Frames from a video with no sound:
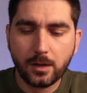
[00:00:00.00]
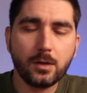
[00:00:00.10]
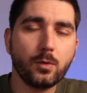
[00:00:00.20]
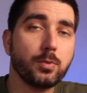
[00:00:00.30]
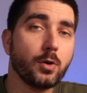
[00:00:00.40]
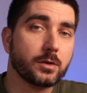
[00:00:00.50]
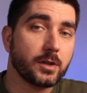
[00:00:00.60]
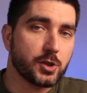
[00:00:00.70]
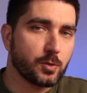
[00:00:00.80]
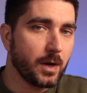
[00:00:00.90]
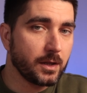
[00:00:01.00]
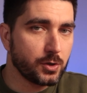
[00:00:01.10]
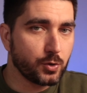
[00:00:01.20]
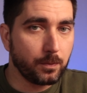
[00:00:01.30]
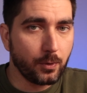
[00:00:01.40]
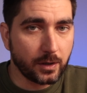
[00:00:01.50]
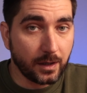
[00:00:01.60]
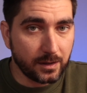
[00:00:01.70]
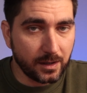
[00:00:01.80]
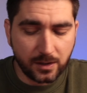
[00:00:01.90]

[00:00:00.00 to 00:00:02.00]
e o bloco de 3 tomadas suporta até